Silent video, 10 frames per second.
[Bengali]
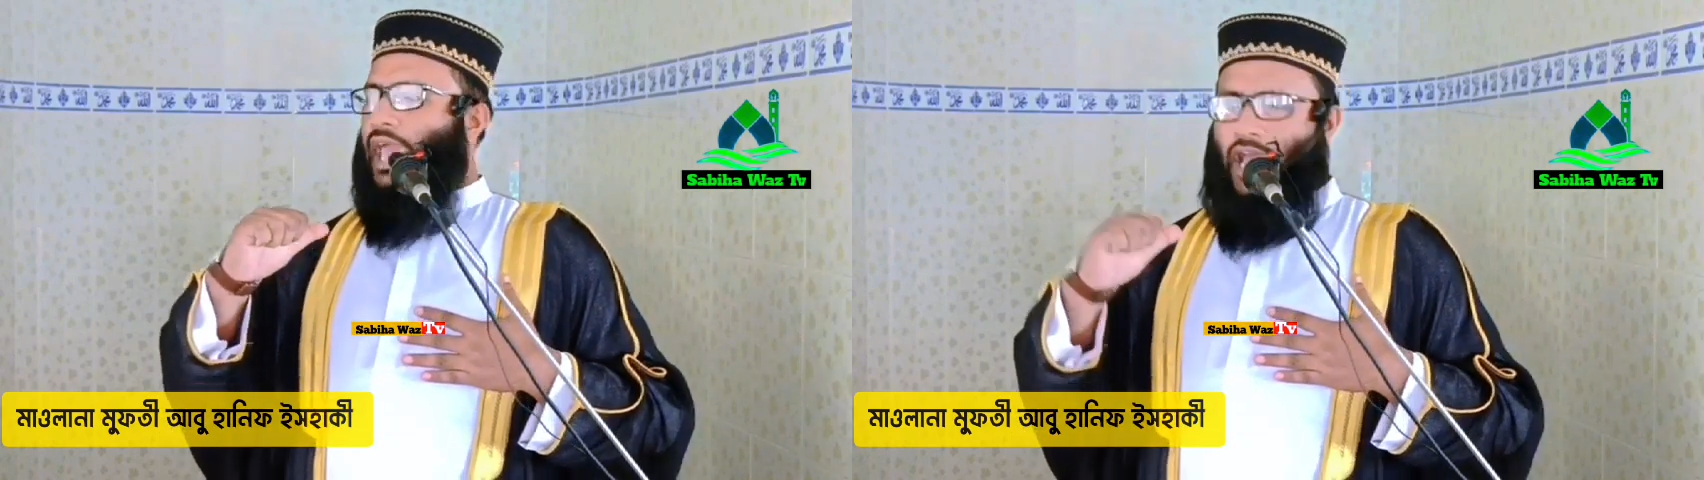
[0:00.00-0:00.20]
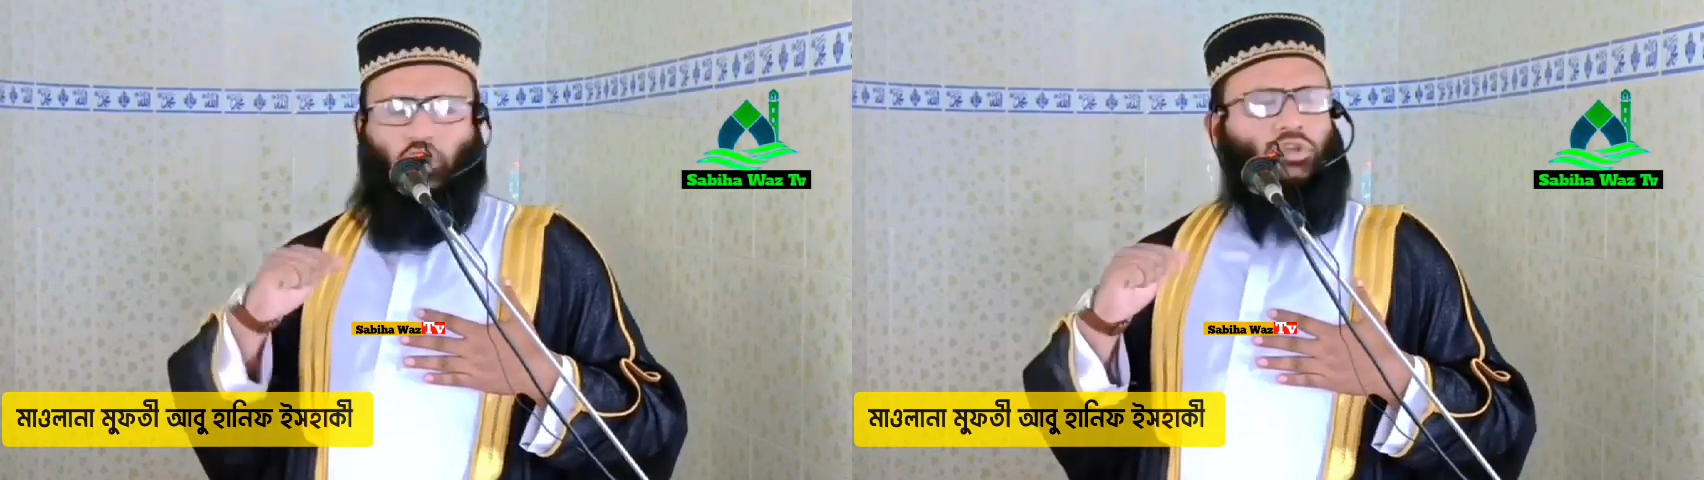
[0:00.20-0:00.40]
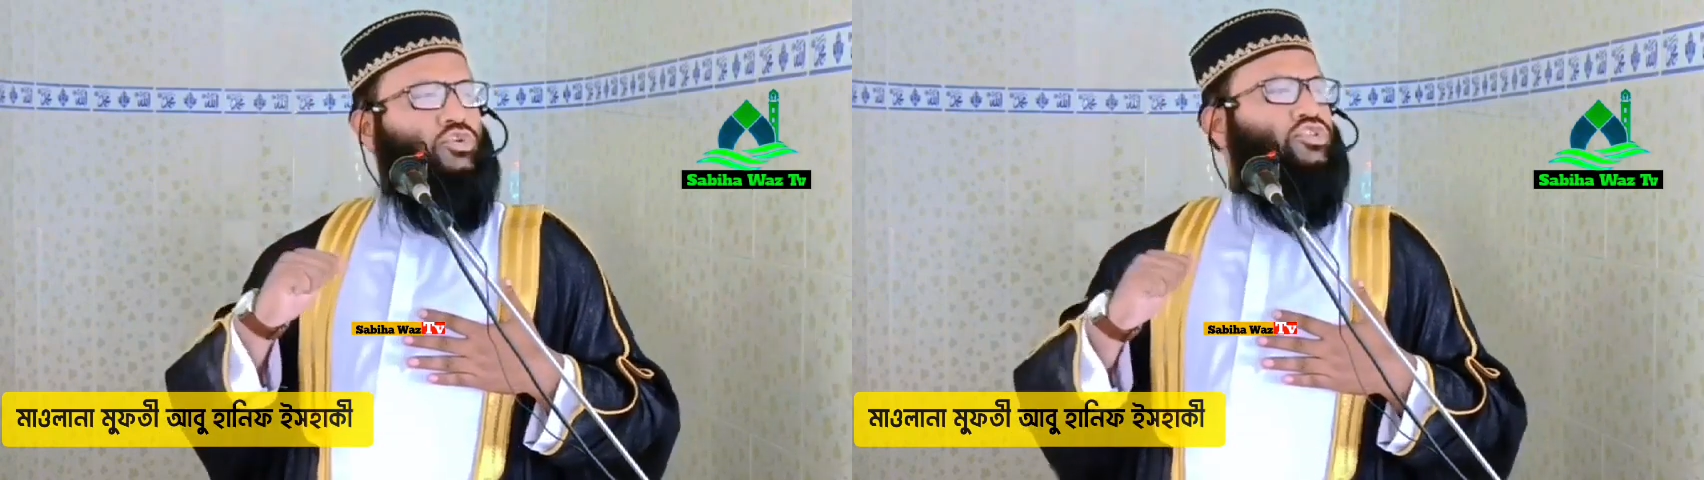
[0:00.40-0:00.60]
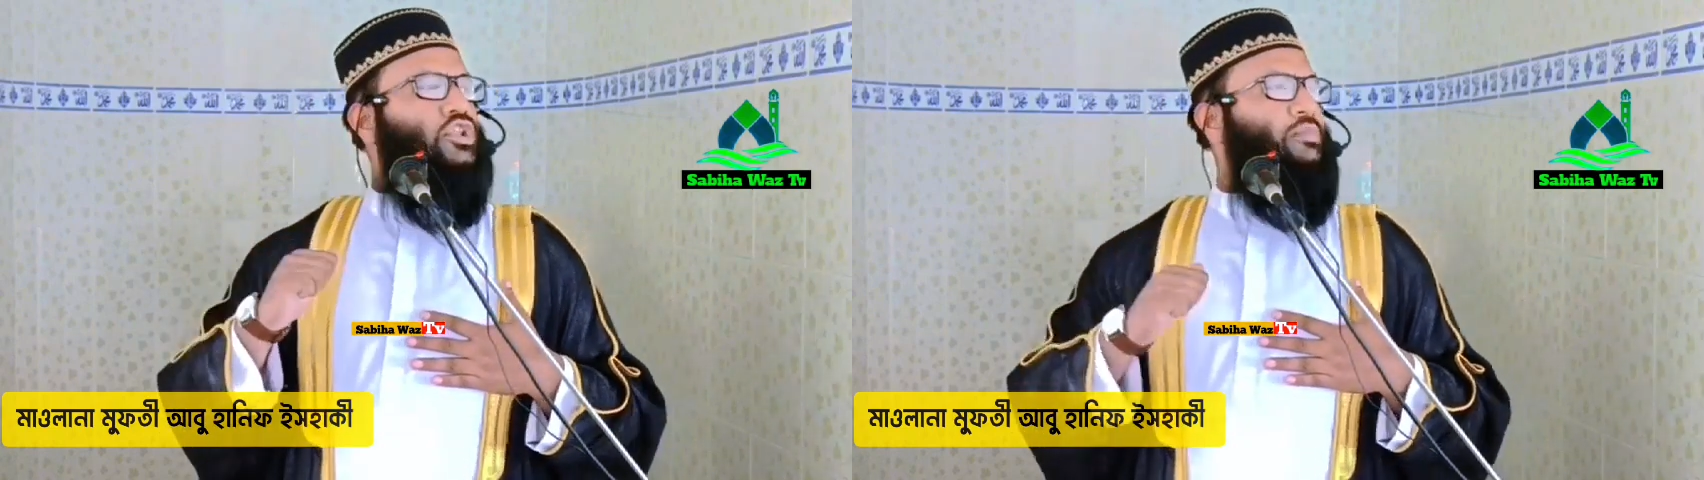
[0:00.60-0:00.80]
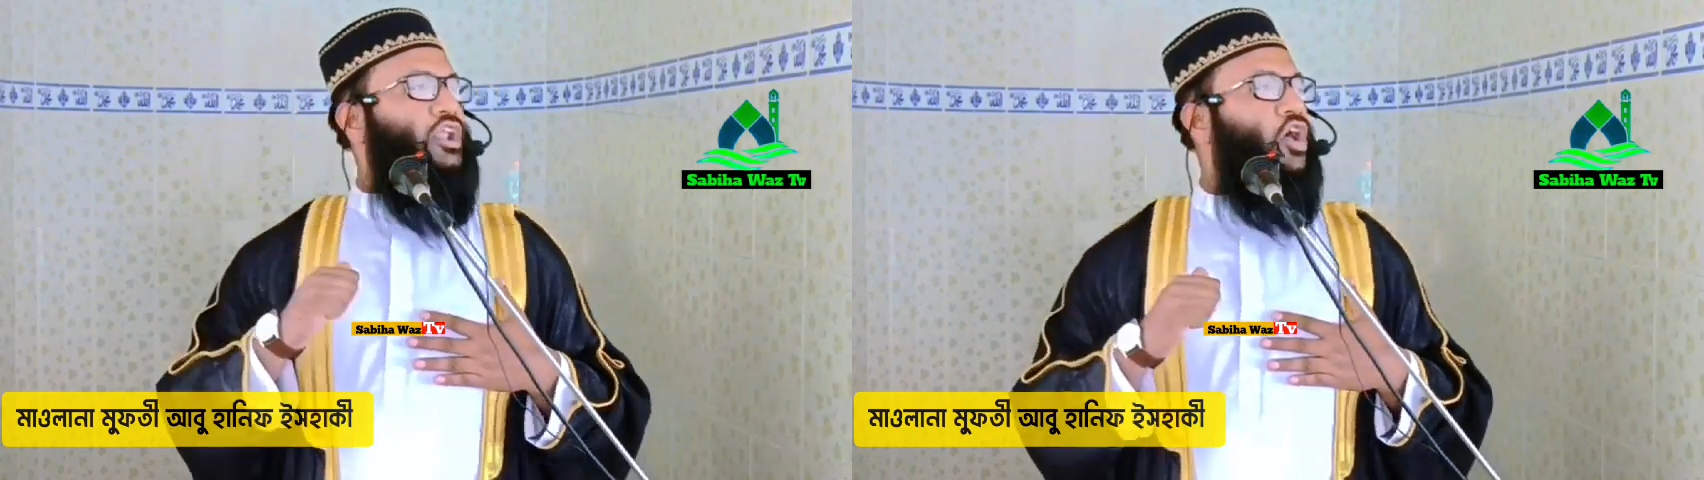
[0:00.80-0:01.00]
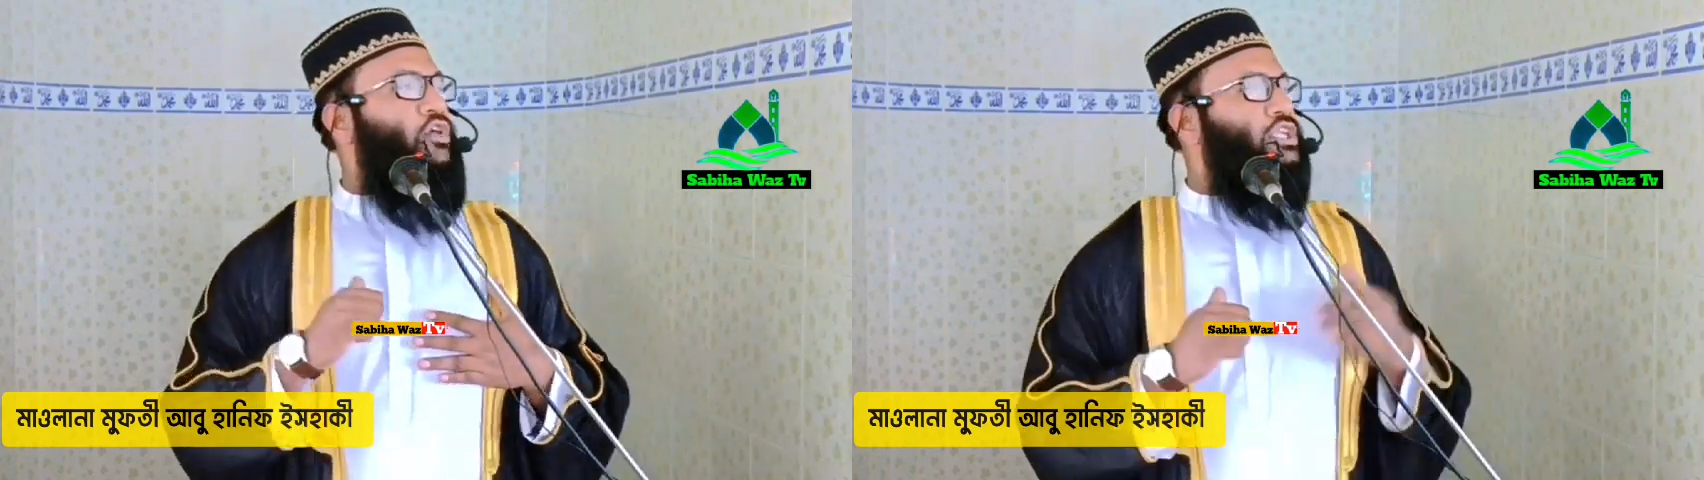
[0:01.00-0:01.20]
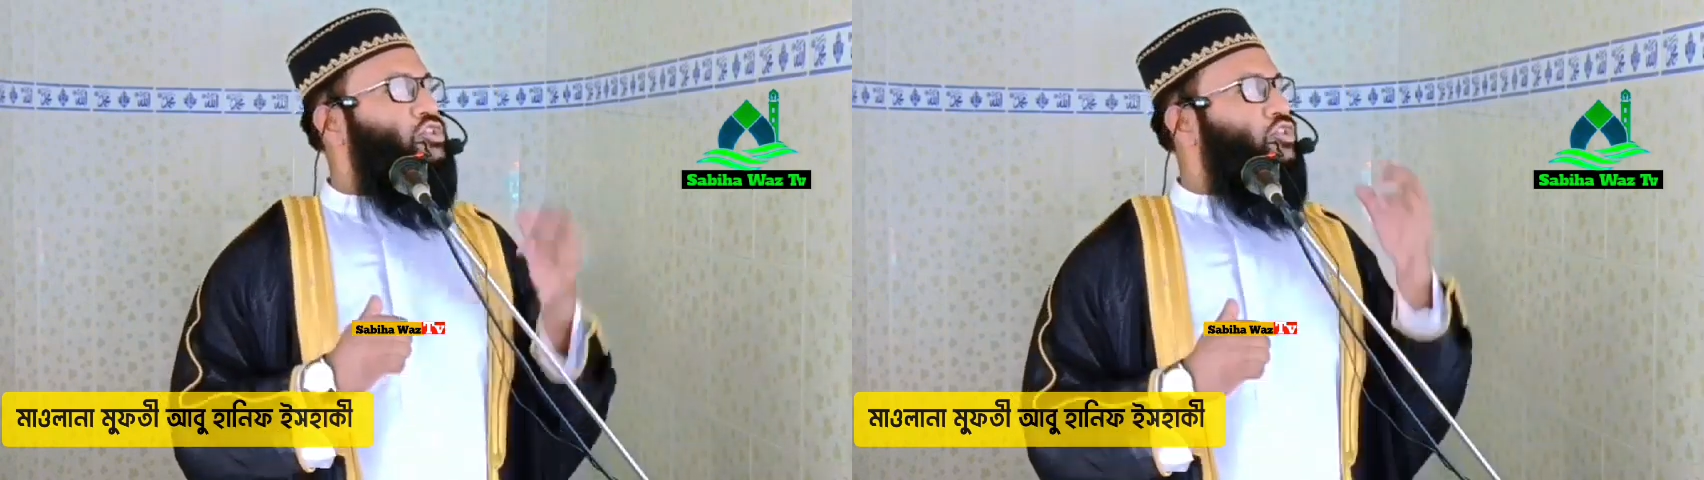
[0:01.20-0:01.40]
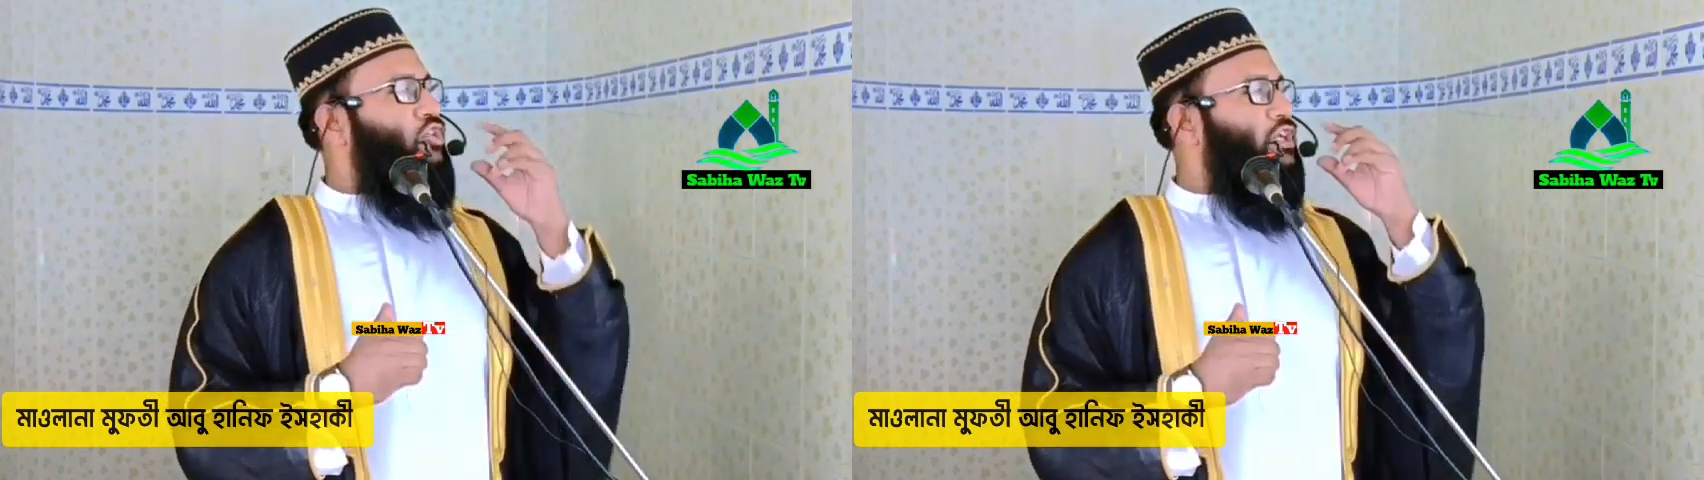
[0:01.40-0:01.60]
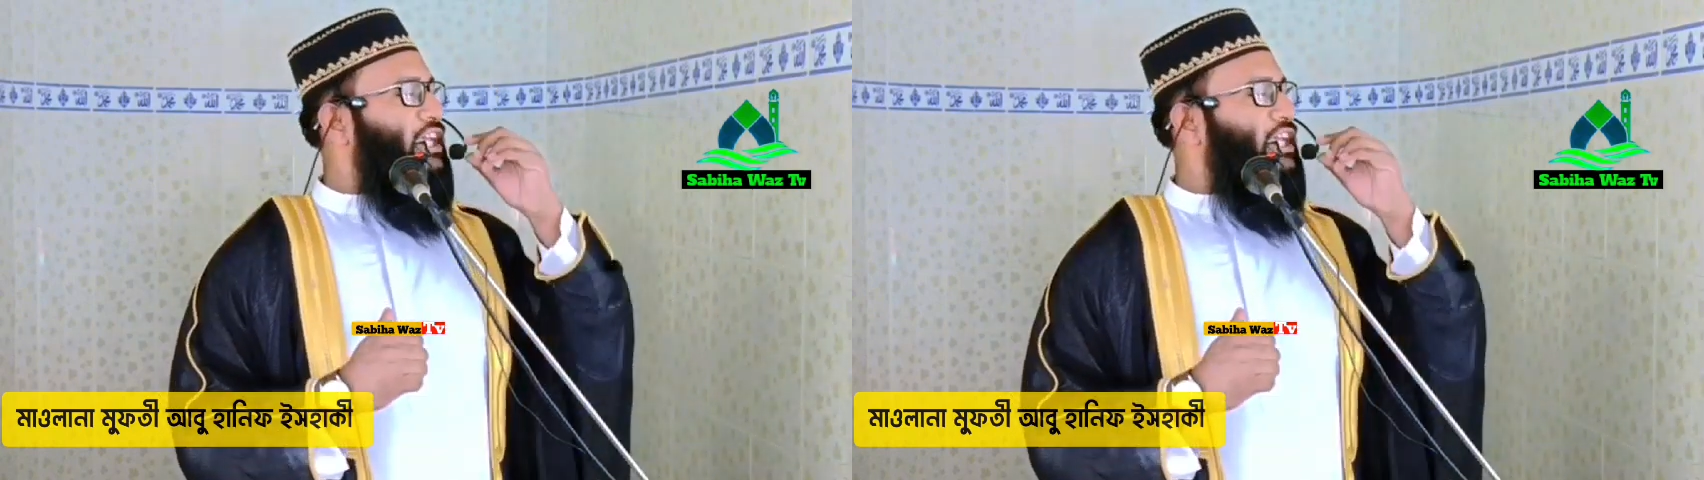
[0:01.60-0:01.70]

এখন মুসলমান হওয়ার জন্য